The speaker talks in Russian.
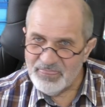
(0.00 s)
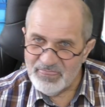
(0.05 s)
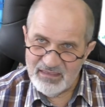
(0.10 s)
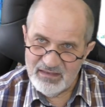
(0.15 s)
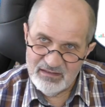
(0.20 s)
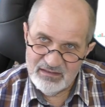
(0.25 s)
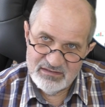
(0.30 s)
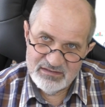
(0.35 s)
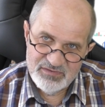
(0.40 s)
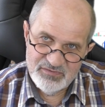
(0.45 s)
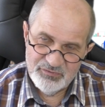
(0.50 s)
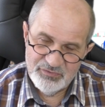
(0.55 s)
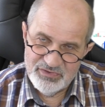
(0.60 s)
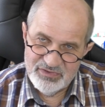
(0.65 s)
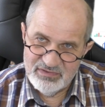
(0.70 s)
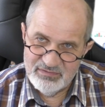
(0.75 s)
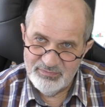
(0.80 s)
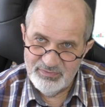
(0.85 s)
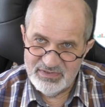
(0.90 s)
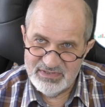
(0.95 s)
э, свой
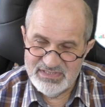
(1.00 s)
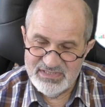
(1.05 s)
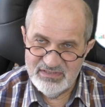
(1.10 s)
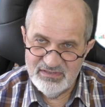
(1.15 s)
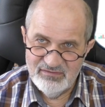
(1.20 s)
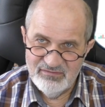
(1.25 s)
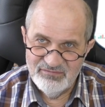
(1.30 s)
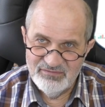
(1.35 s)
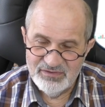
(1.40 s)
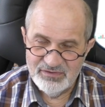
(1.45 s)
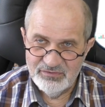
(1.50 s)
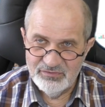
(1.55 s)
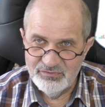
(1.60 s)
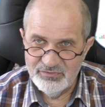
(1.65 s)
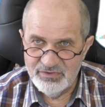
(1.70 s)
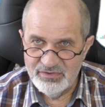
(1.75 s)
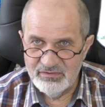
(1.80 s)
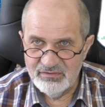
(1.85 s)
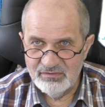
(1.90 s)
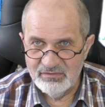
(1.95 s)
депозит,
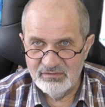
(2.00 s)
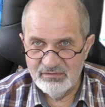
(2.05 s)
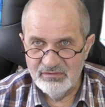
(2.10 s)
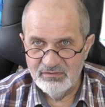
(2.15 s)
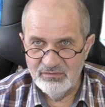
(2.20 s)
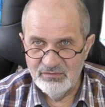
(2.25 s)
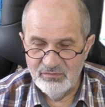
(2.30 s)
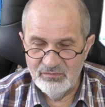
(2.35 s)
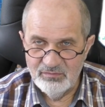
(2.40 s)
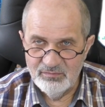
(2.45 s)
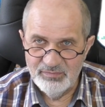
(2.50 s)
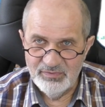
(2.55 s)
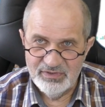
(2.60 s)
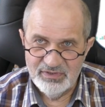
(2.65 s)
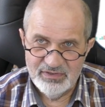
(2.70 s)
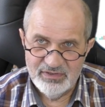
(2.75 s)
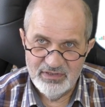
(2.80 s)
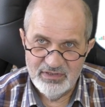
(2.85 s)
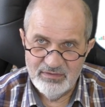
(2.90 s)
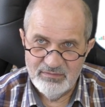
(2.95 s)
вернуть, ну, по
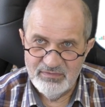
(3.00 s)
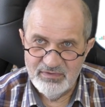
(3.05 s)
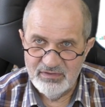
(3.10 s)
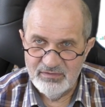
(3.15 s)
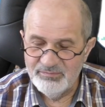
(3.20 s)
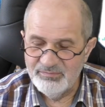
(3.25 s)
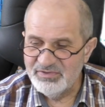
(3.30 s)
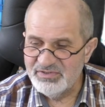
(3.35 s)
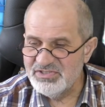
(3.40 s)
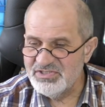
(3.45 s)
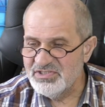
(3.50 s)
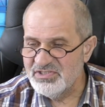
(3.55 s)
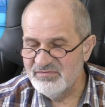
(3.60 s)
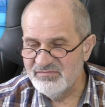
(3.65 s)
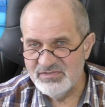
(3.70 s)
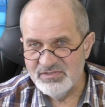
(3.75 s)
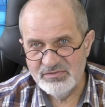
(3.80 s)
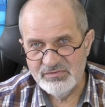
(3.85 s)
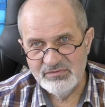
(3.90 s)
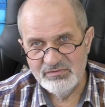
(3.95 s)
крайней мере, почти
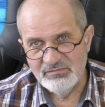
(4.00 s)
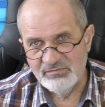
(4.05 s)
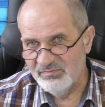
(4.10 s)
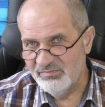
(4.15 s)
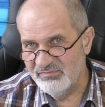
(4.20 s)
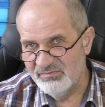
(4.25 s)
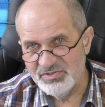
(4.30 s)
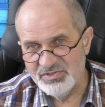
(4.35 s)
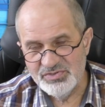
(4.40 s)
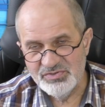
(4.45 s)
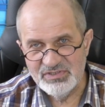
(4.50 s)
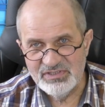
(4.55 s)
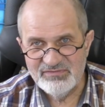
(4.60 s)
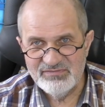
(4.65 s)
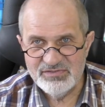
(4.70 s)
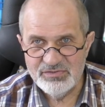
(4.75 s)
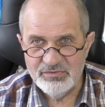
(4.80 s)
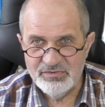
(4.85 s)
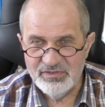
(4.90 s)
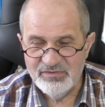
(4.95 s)
все, еще не
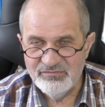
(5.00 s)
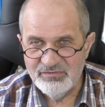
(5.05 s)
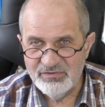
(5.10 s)
все я